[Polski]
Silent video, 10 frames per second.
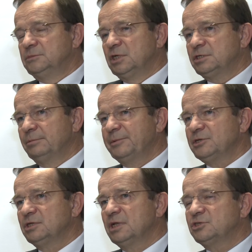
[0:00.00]
Znaczy
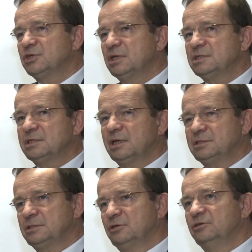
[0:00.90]
pierwsze na czele
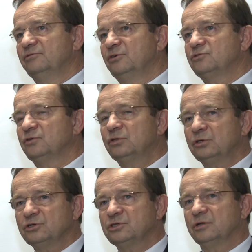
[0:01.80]
strat stoi województwo
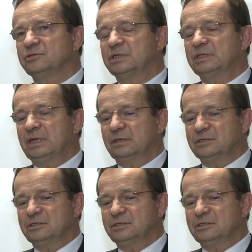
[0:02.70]
dolnośląskie, tak.